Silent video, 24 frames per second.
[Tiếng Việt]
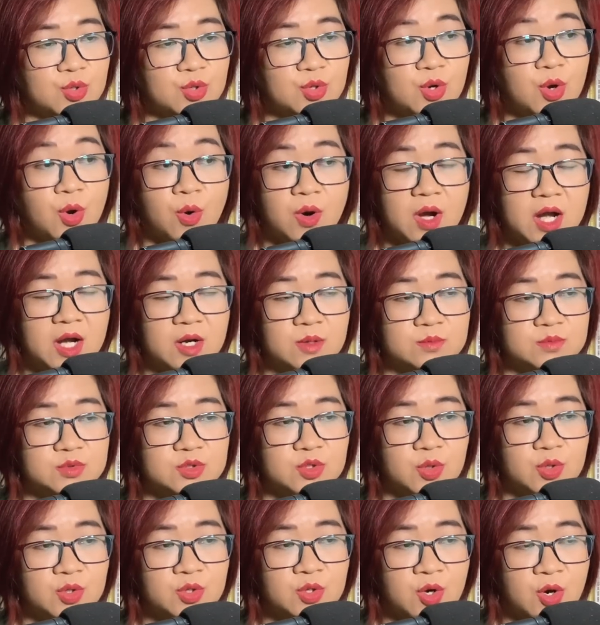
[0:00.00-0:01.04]
Cổ họng
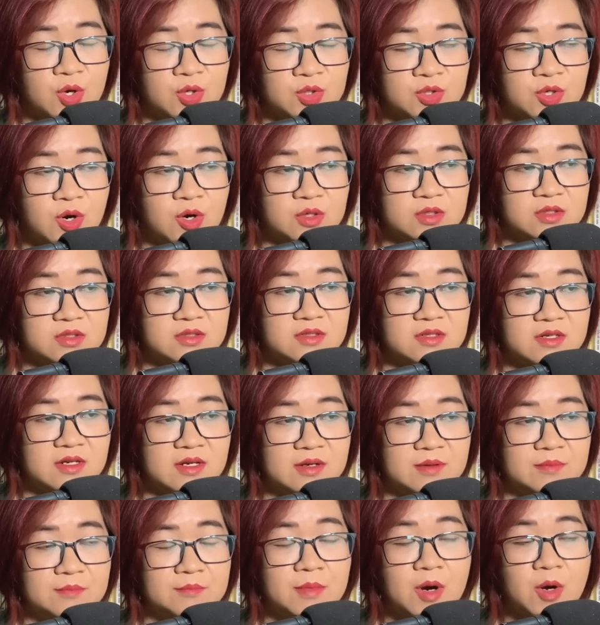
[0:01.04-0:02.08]
tôi ngòn ngọt,
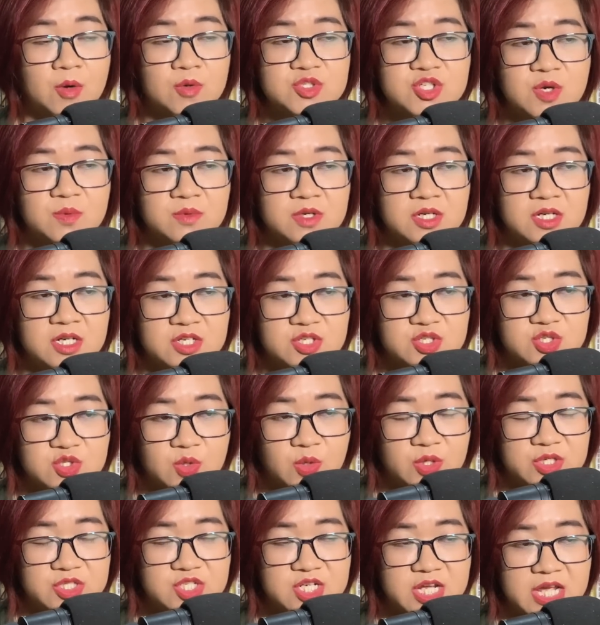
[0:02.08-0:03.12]
máu trong người
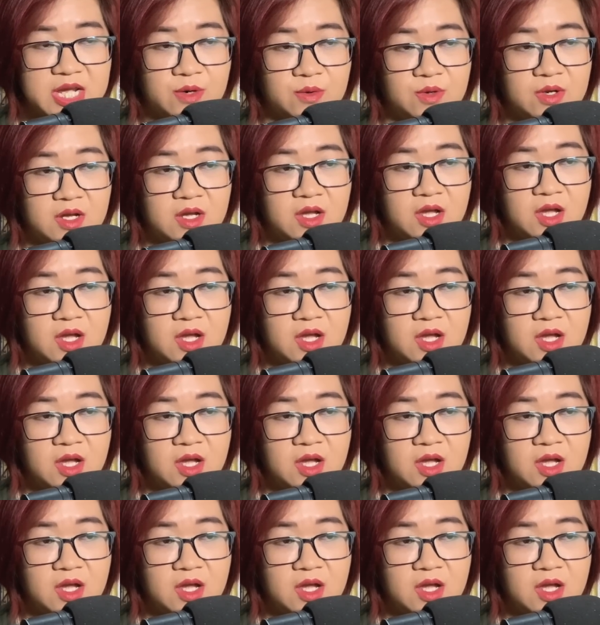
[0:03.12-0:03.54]
sôi trào,